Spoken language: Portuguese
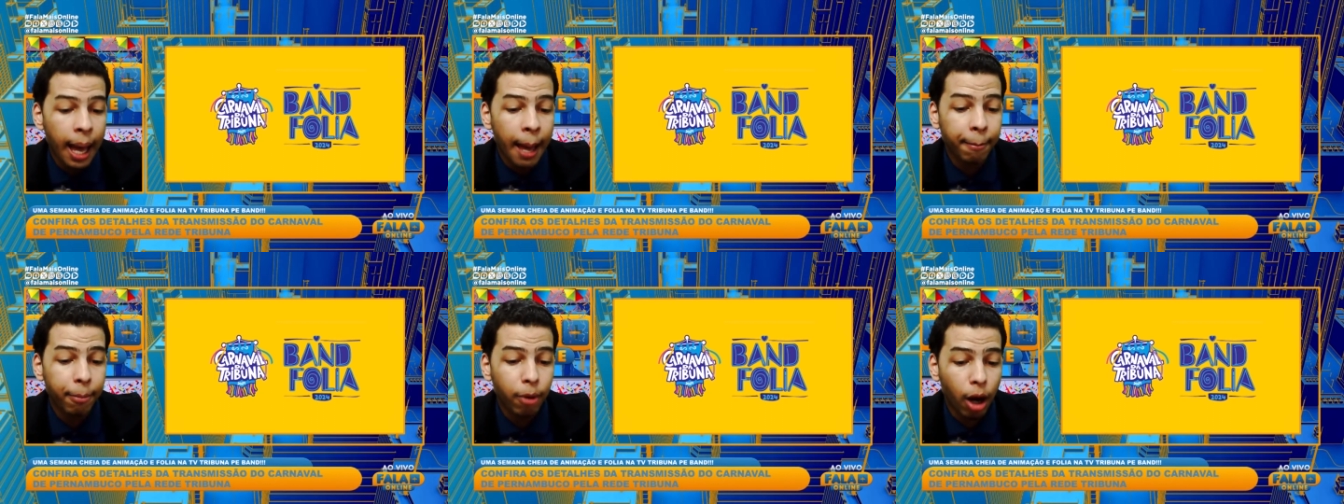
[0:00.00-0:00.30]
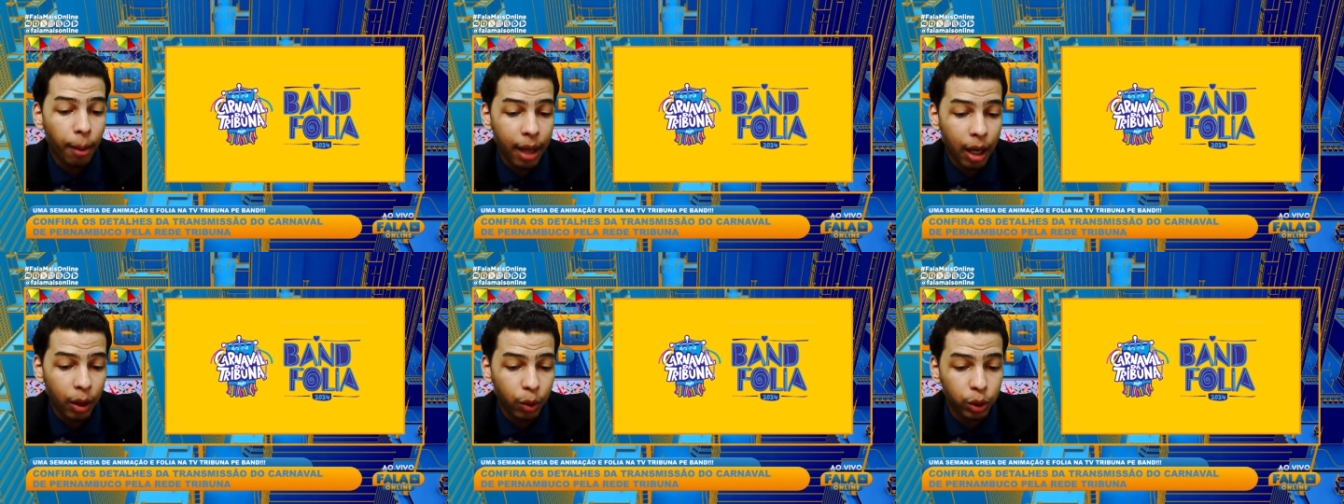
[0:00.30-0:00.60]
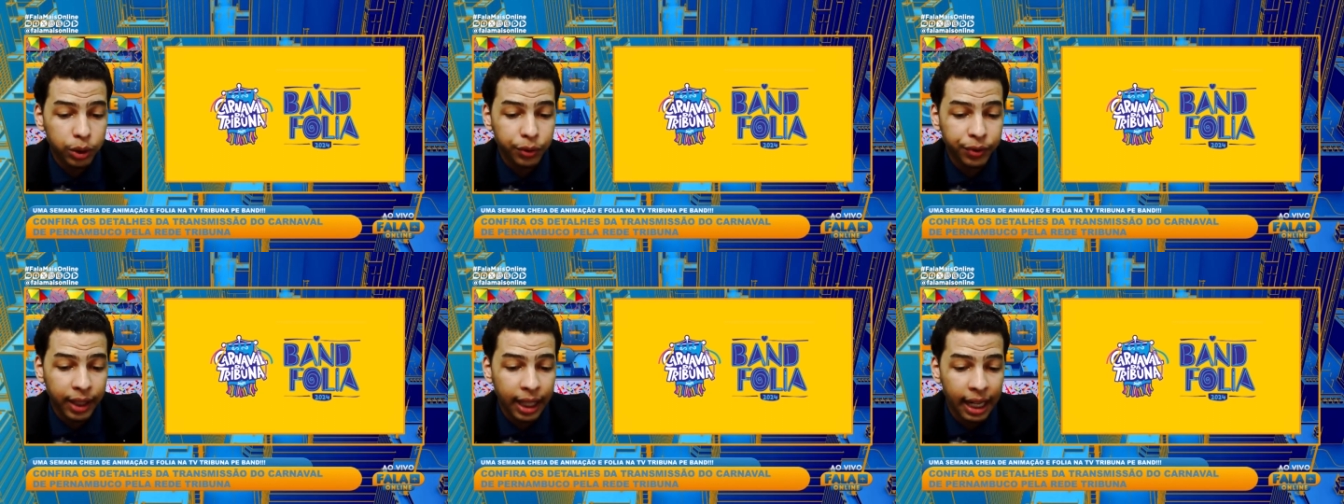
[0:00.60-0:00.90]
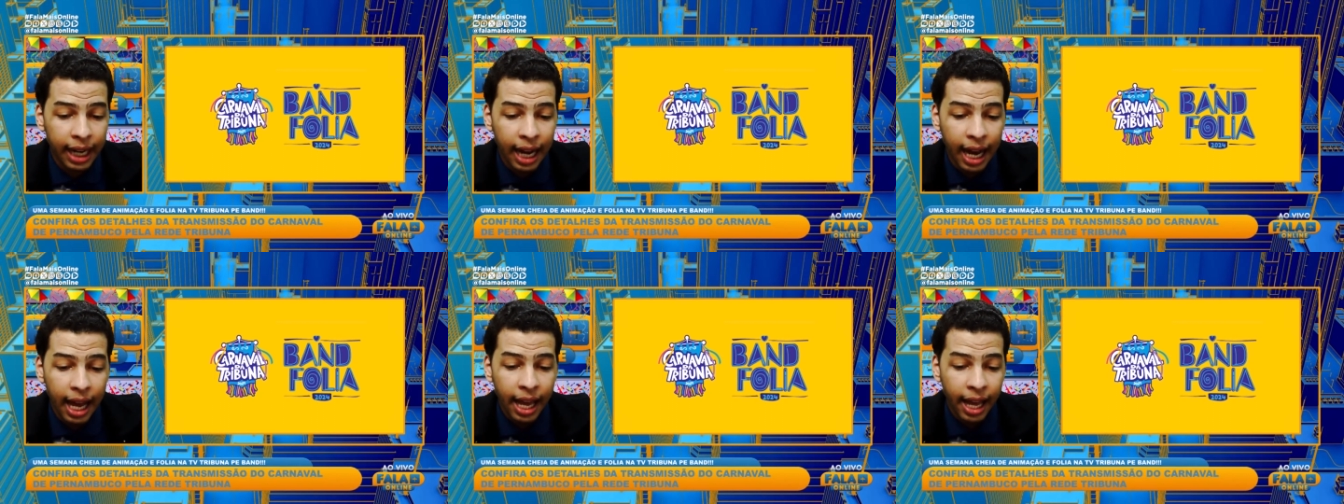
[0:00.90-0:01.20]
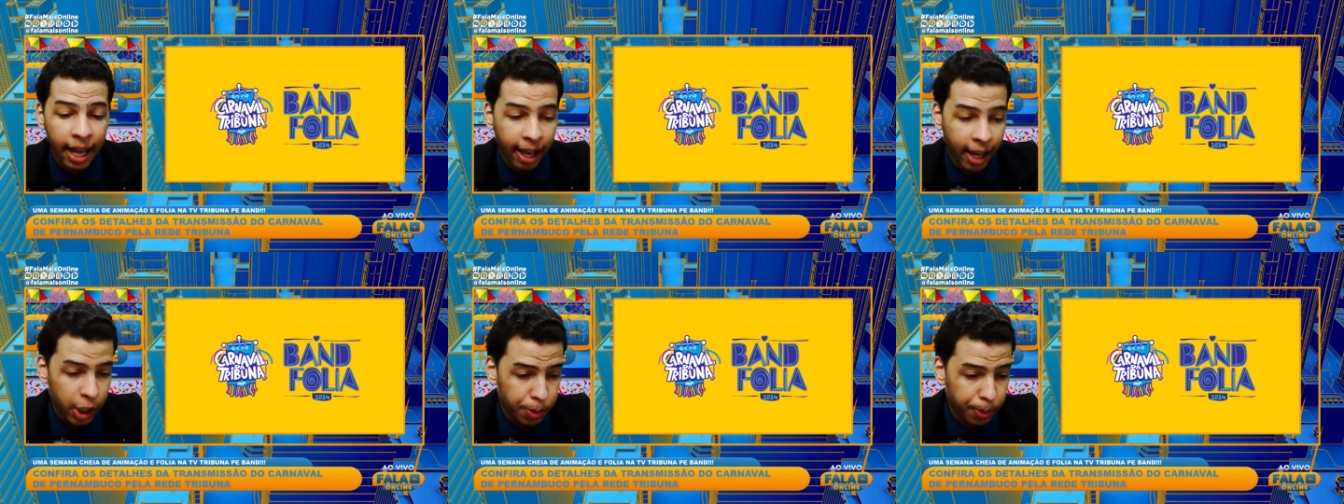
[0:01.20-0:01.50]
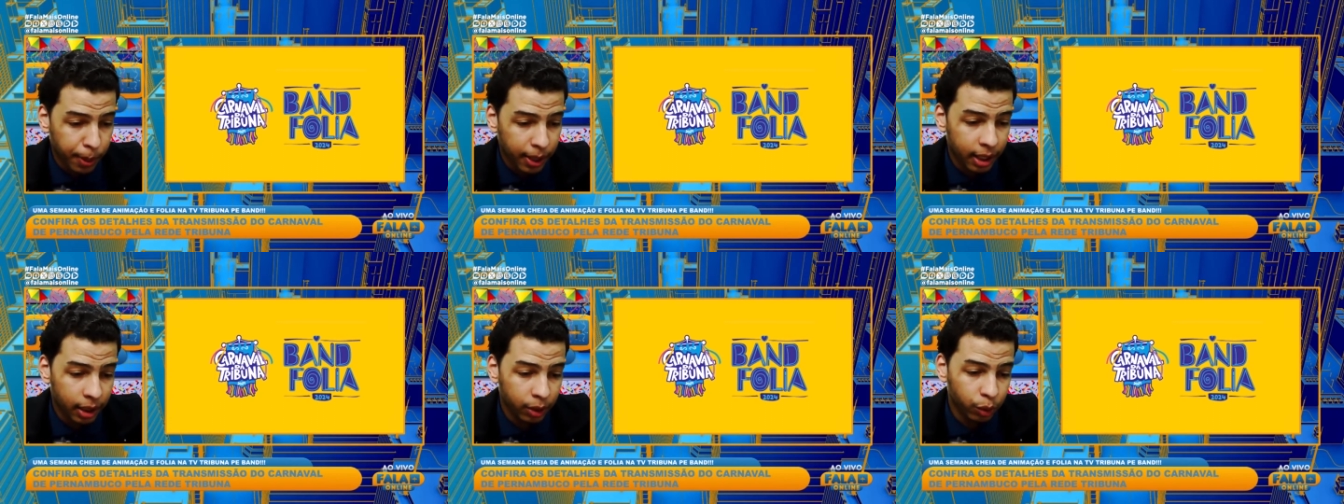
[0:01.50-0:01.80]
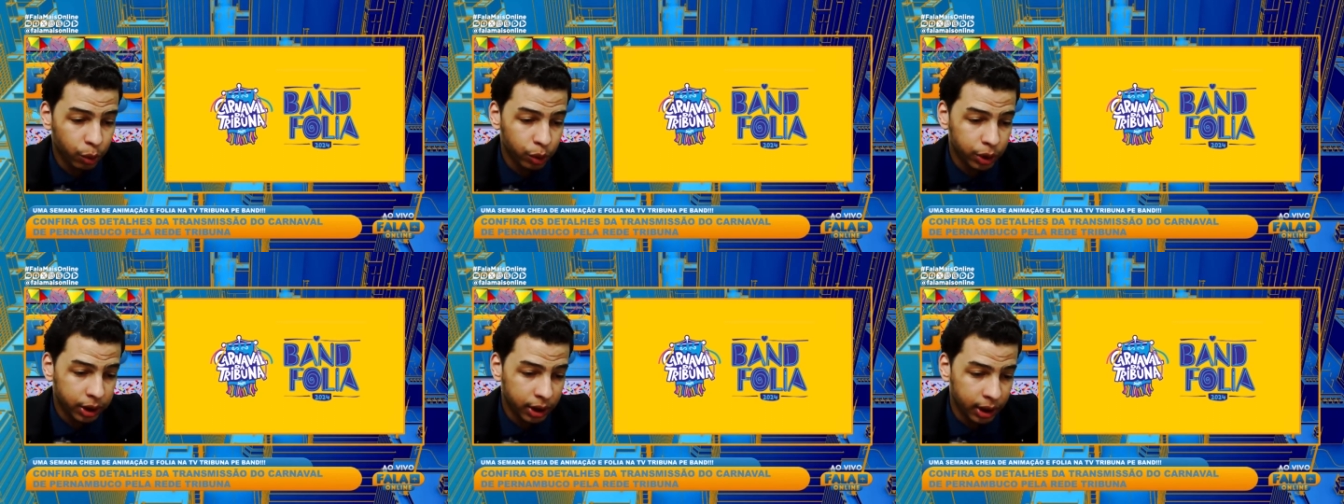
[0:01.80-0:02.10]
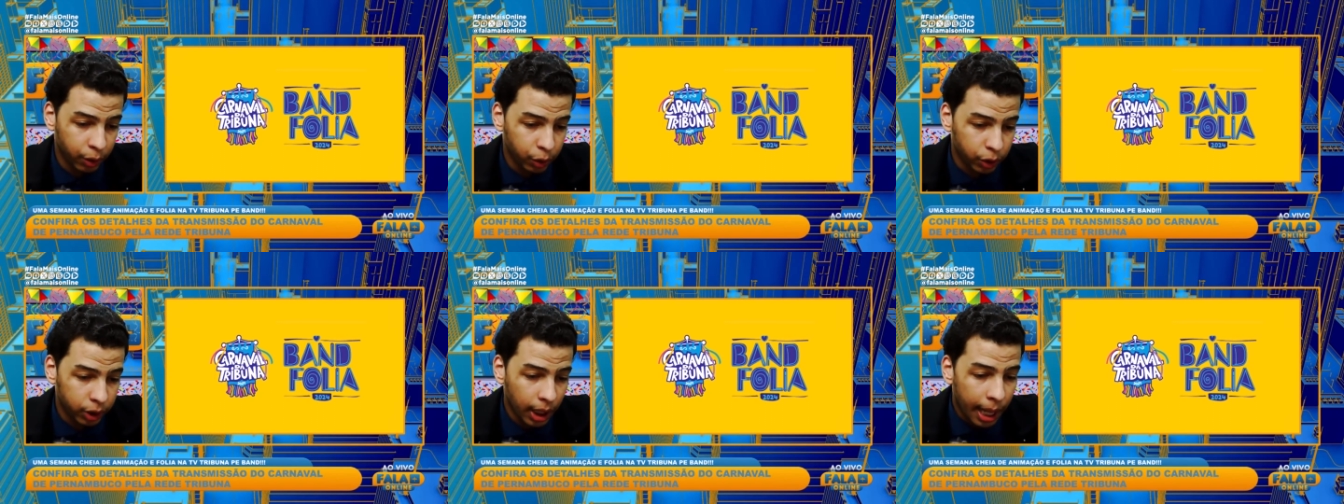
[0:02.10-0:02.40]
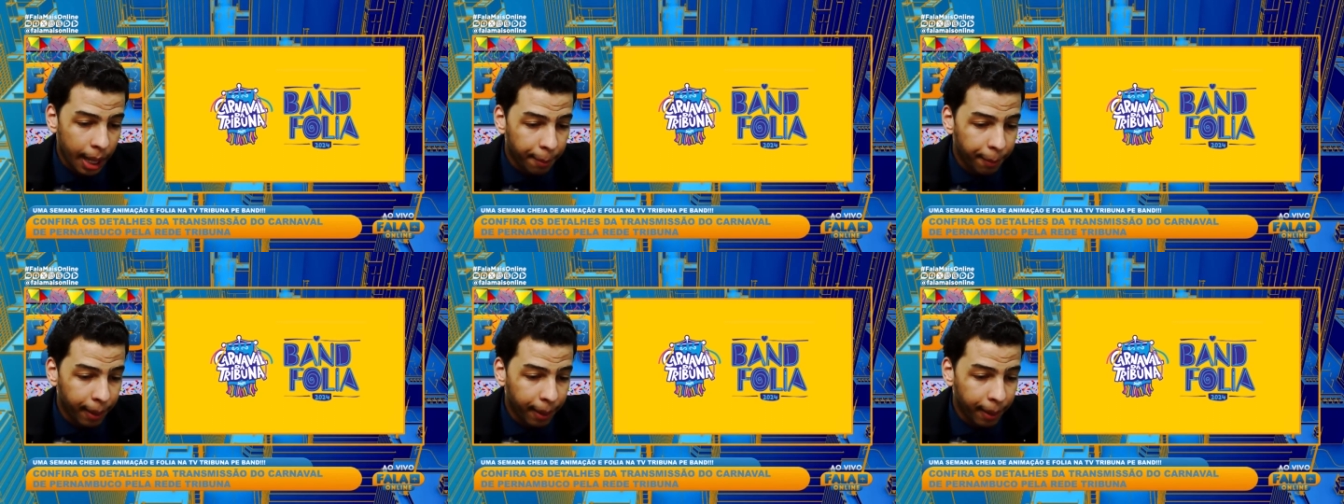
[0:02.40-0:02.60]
Moab Augusto ficará esperando os trios